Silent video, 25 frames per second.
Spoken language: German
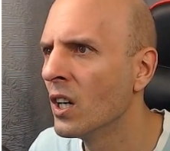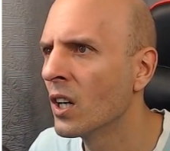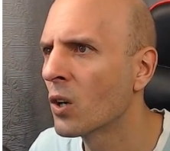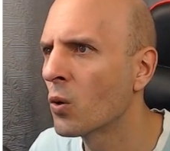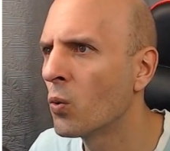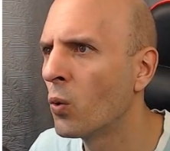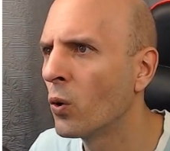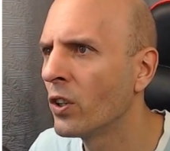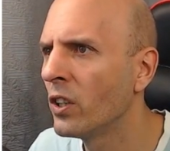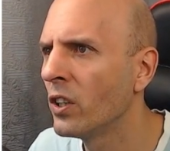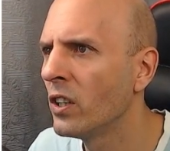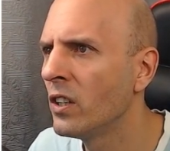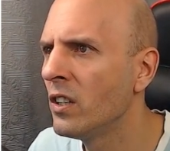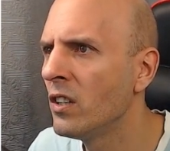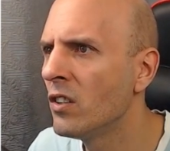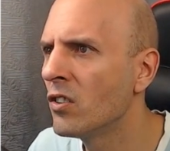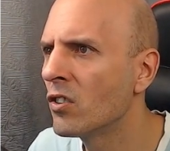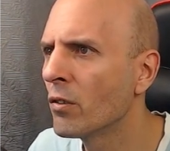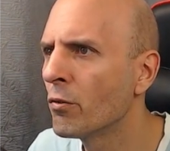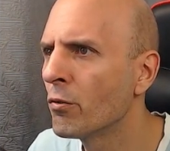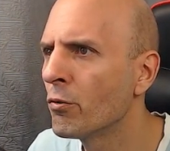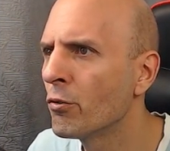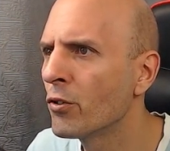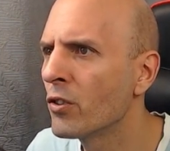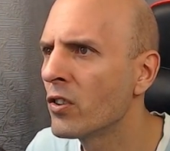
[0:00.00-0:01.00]
quantities
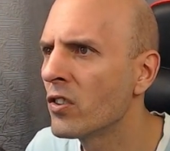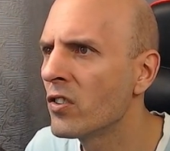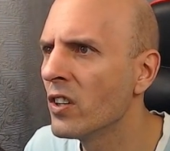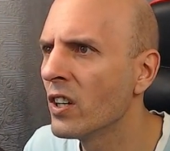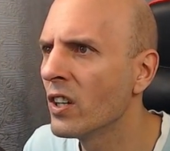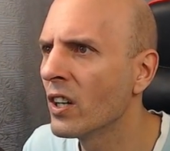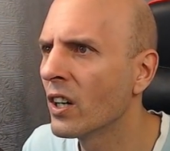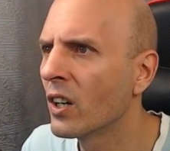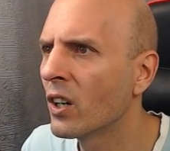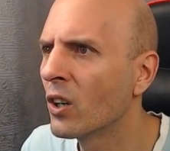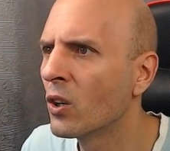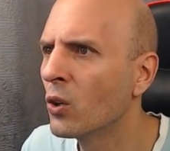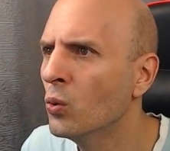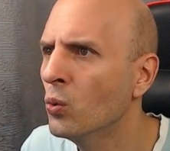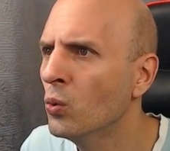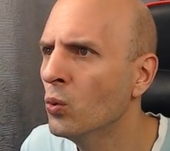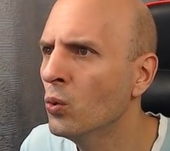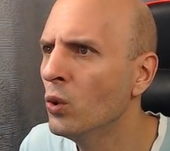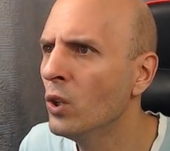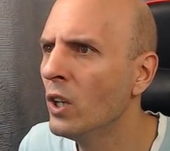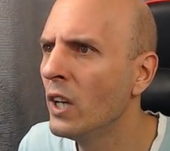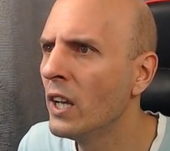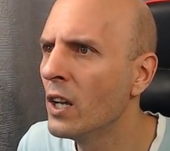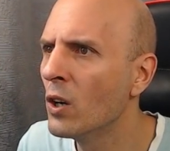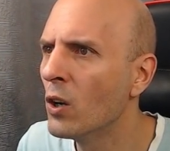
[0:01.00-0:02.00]
of
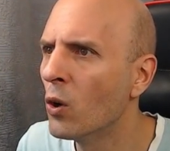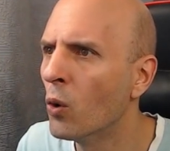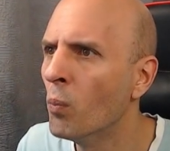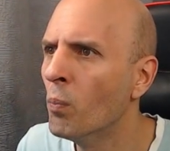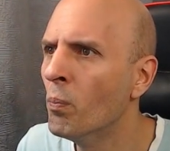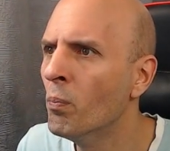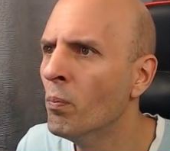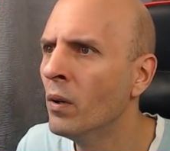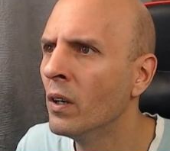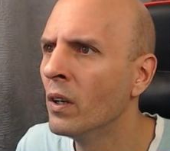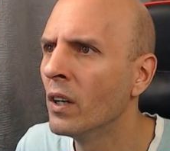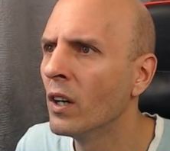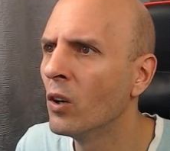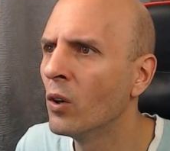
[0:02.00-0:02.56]
Ceruleum